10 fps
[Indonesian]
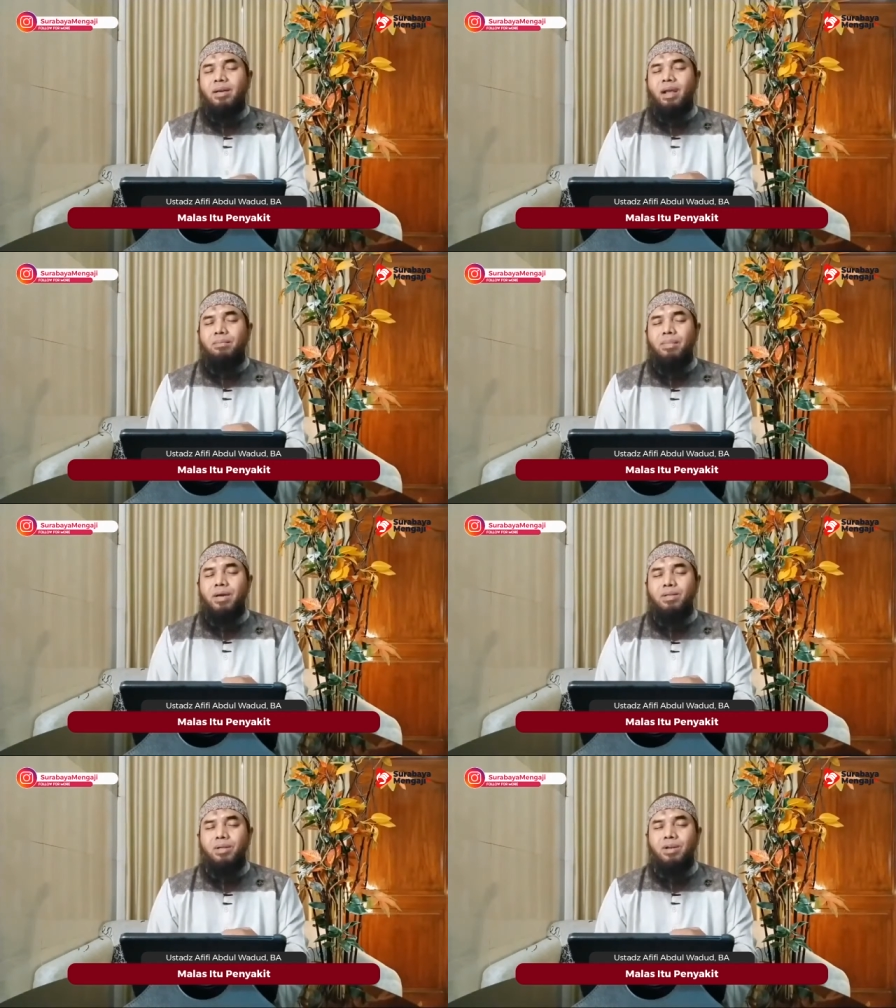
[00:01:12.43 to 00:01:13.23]
Lemah,
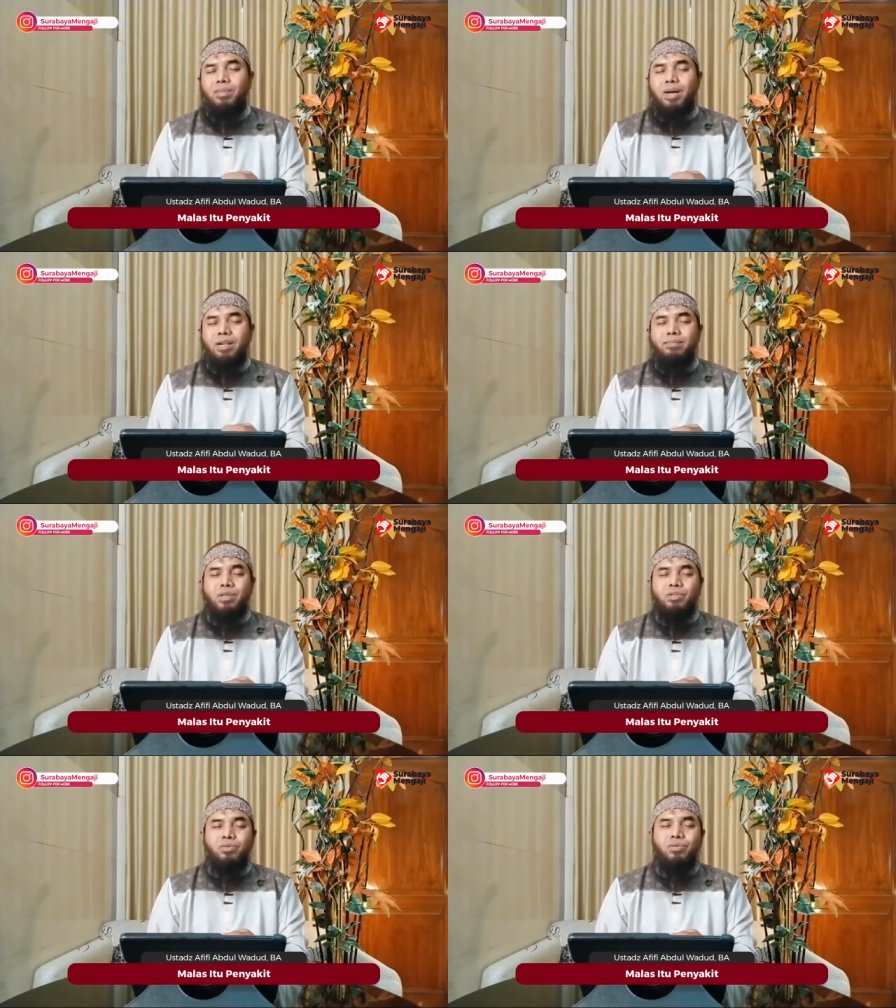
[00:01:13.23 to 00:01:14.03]
eh, lemah dan
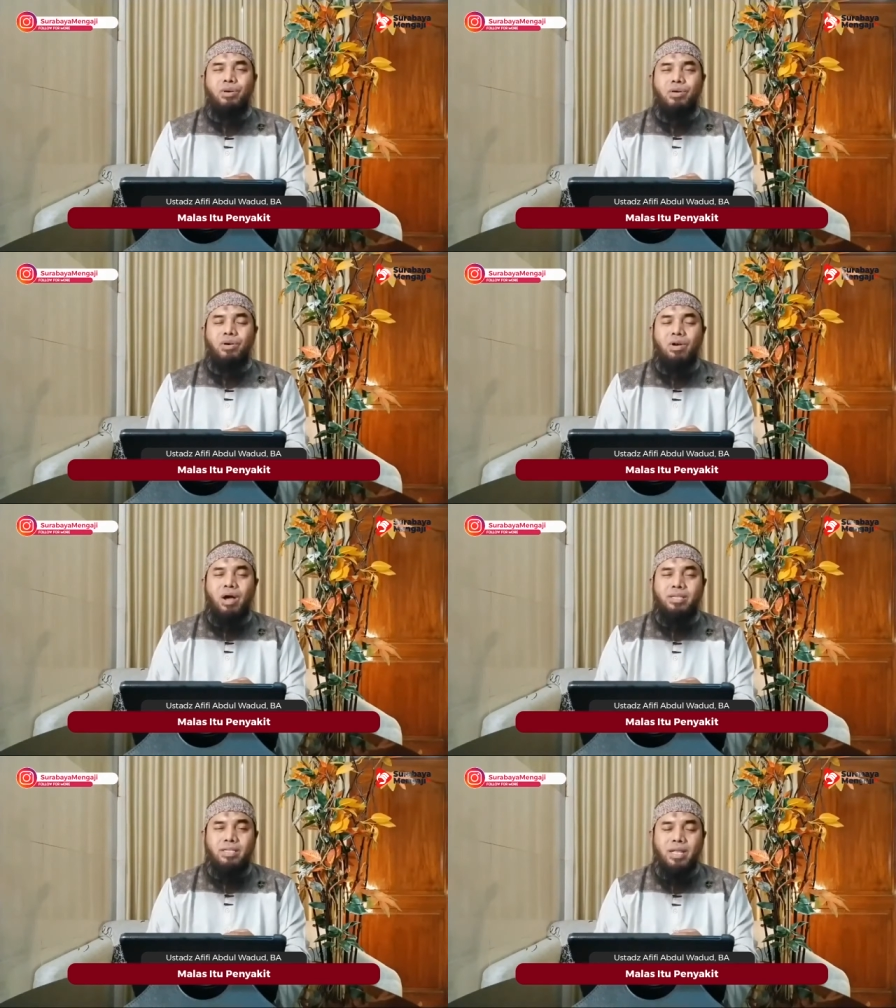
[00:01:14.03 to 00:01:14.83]
males itu
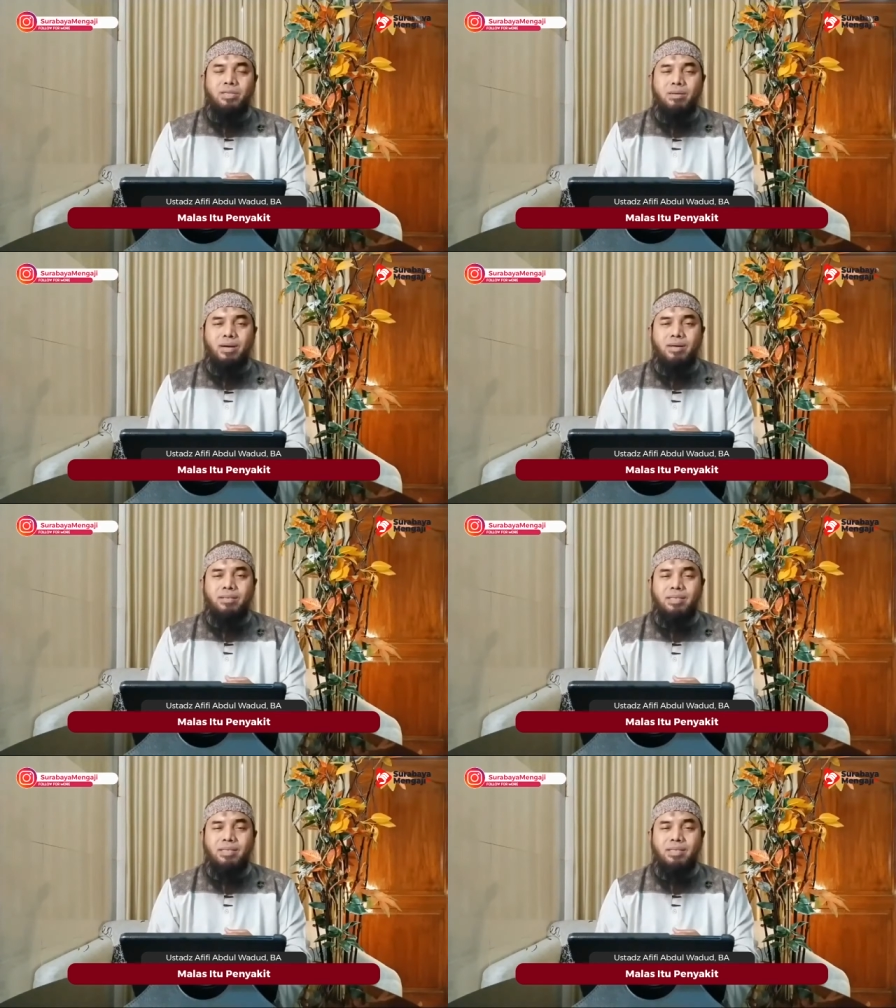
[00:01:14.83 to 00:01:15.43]
artinya sama,